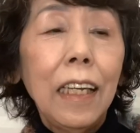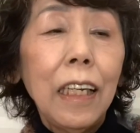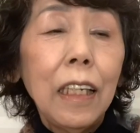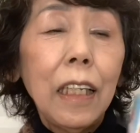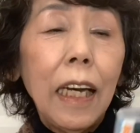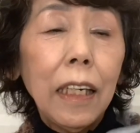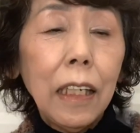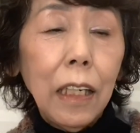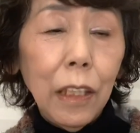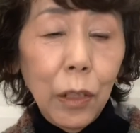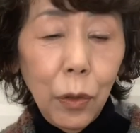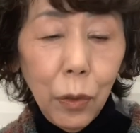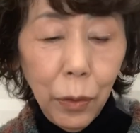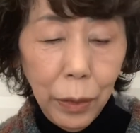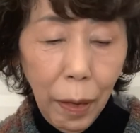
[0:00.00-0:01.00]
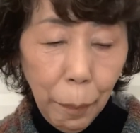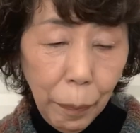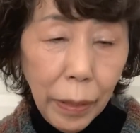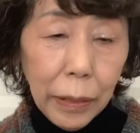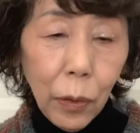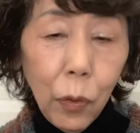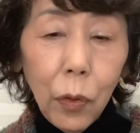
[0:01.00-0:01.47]
えだけれどやっ
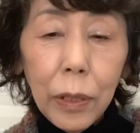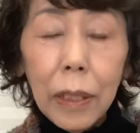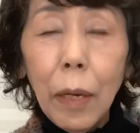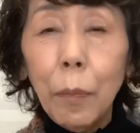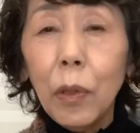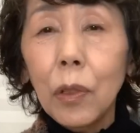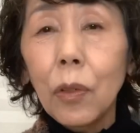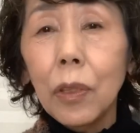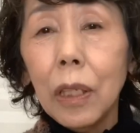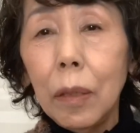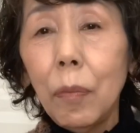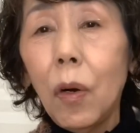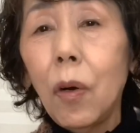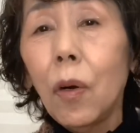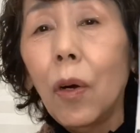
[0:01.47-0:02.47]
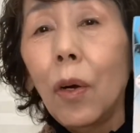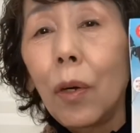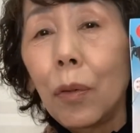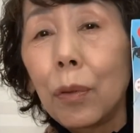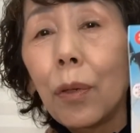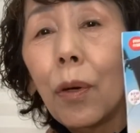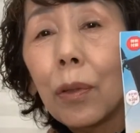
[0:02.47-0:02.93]
ぱりこういったものにも
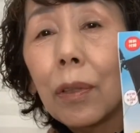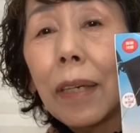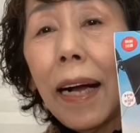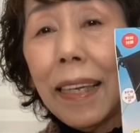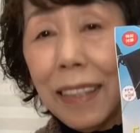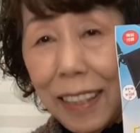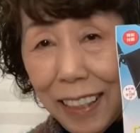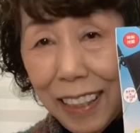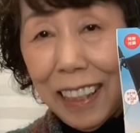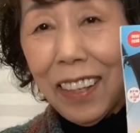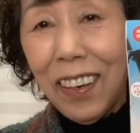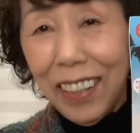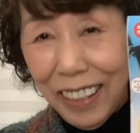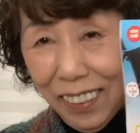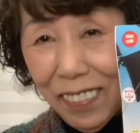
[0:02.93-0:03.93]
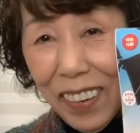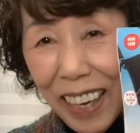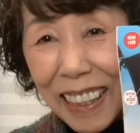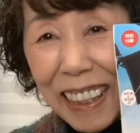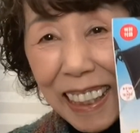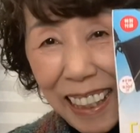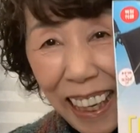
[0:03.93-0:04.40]
付録がついており
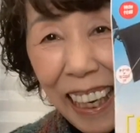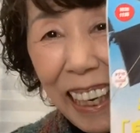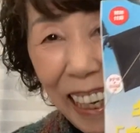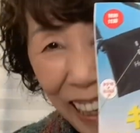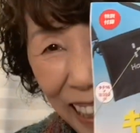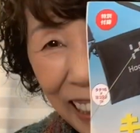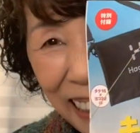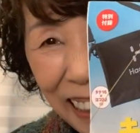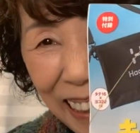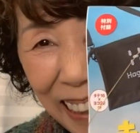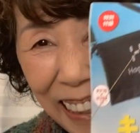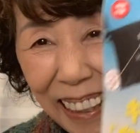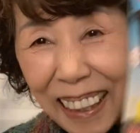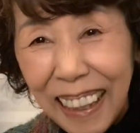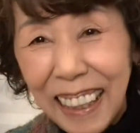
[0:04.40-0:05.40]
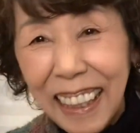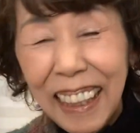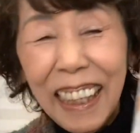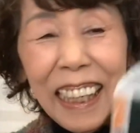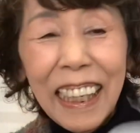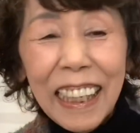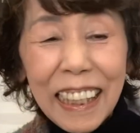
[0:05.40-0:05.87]
まして
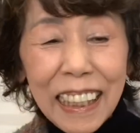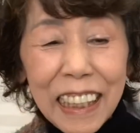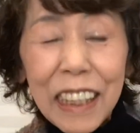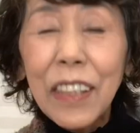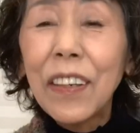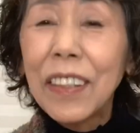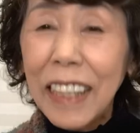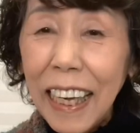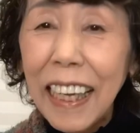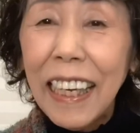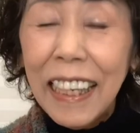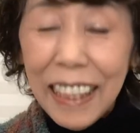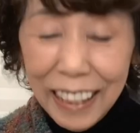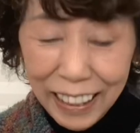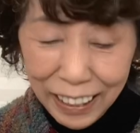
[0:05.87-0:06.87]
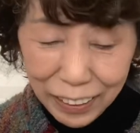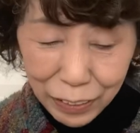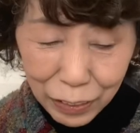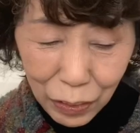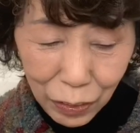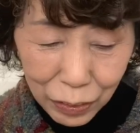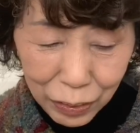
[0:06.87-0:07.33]
一応ね、えー、
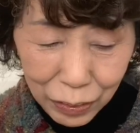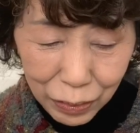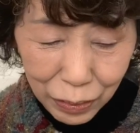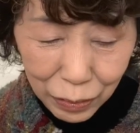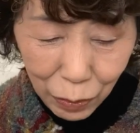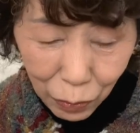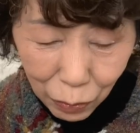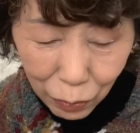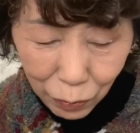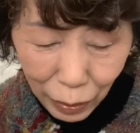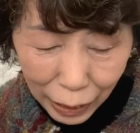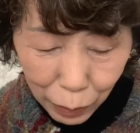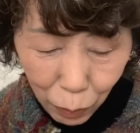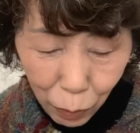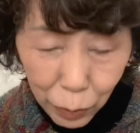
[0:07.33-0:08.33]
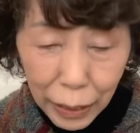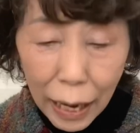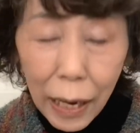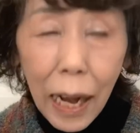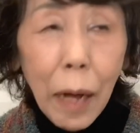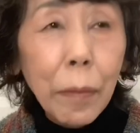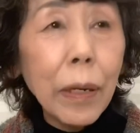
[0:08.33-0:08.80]
付録をあの
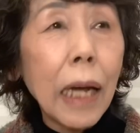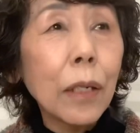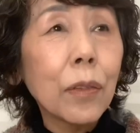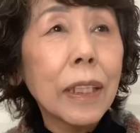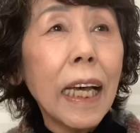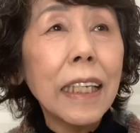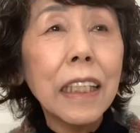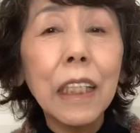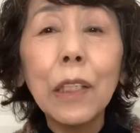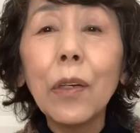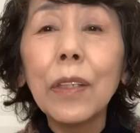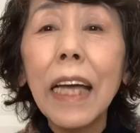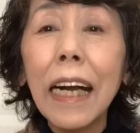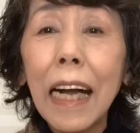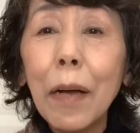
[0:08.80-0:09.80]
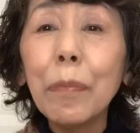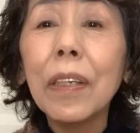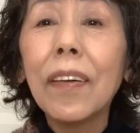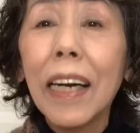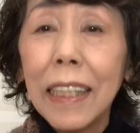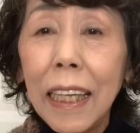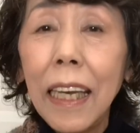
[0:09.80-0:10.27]
中あの雑誌の中
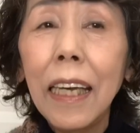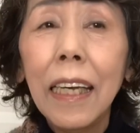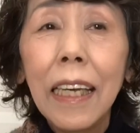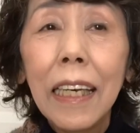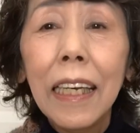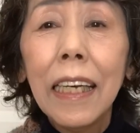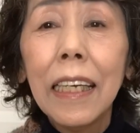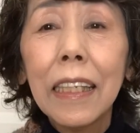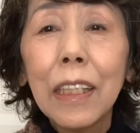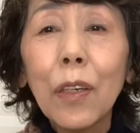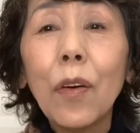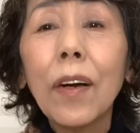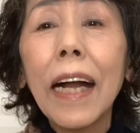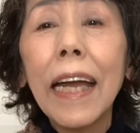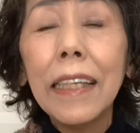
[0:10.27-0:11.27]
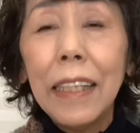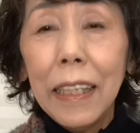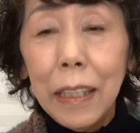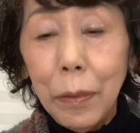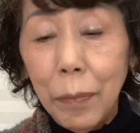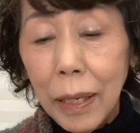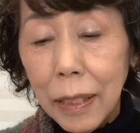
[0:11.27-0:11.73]
身はね、えー、紹介
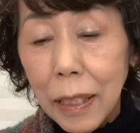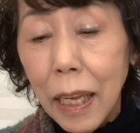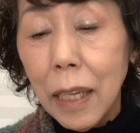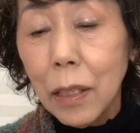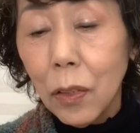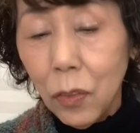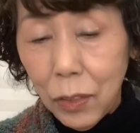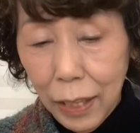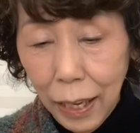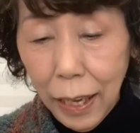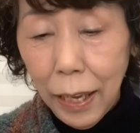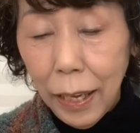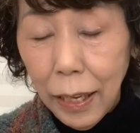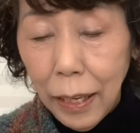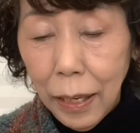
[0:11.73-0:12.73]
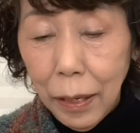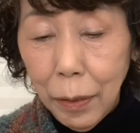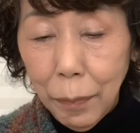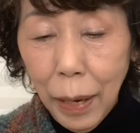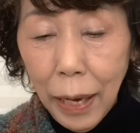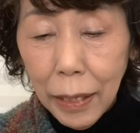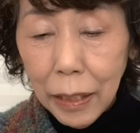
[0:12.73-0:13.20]
できませんので、
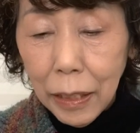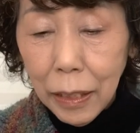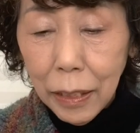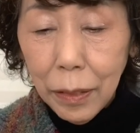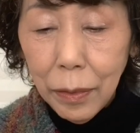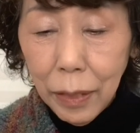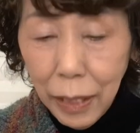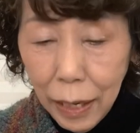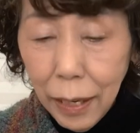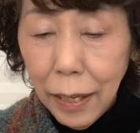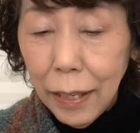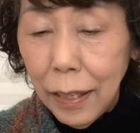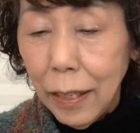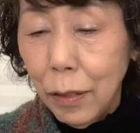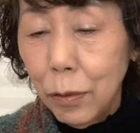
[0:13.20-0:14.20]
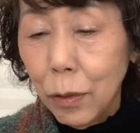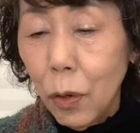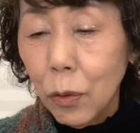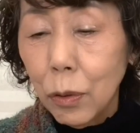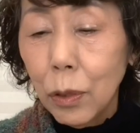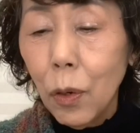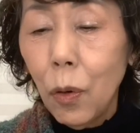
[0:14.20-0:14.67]
えー、まあね、えー、付
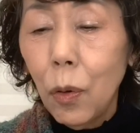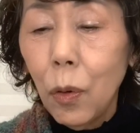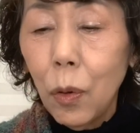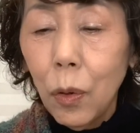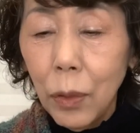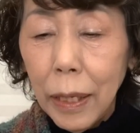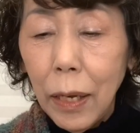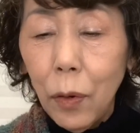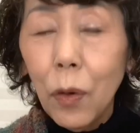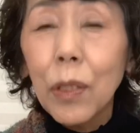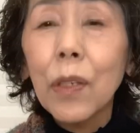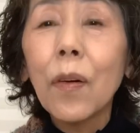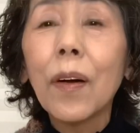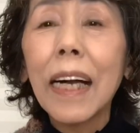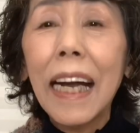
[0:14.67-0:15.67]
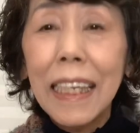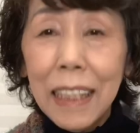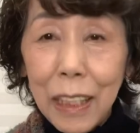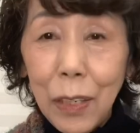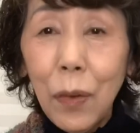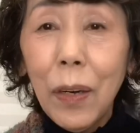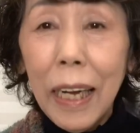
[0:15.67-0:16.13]
録の方をねご紹介
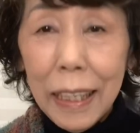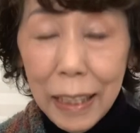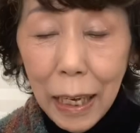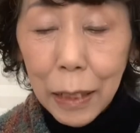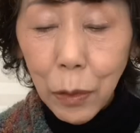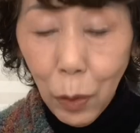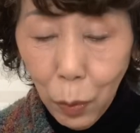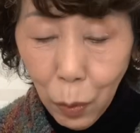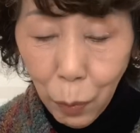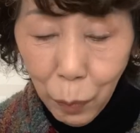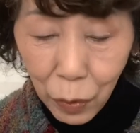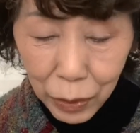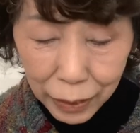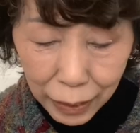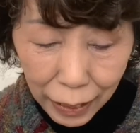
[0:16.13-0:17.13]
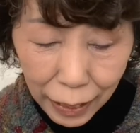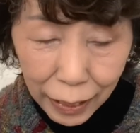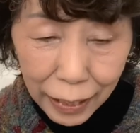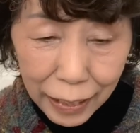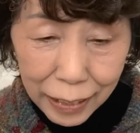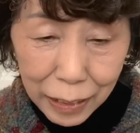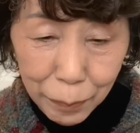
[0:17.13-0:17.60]
しようかなと思っ
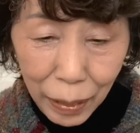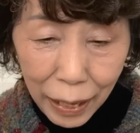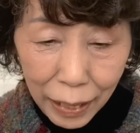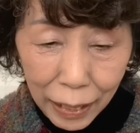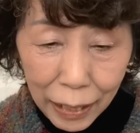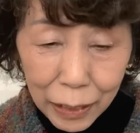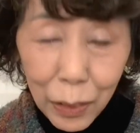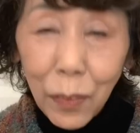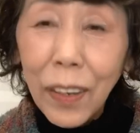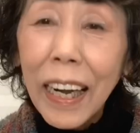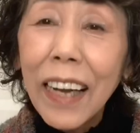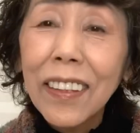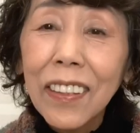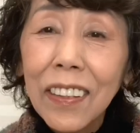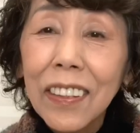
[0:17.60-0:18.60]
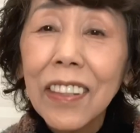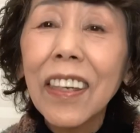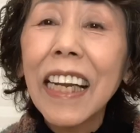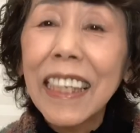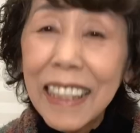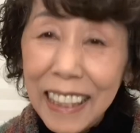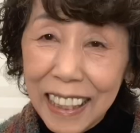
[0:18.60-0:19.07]
て今動画を撮
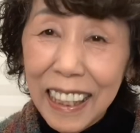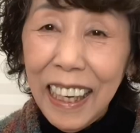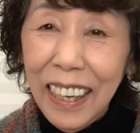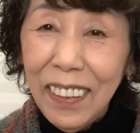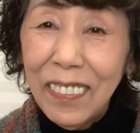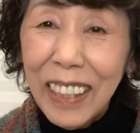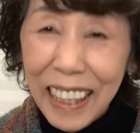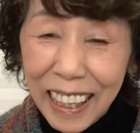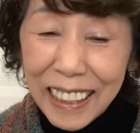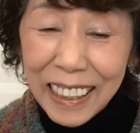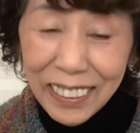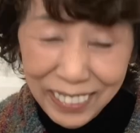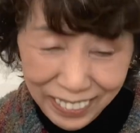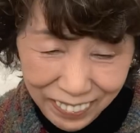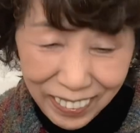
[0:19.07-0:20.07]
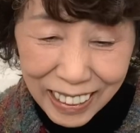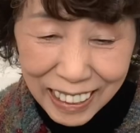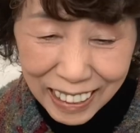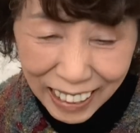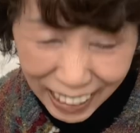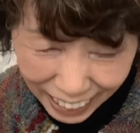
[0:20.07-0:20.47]
らせてもらっております。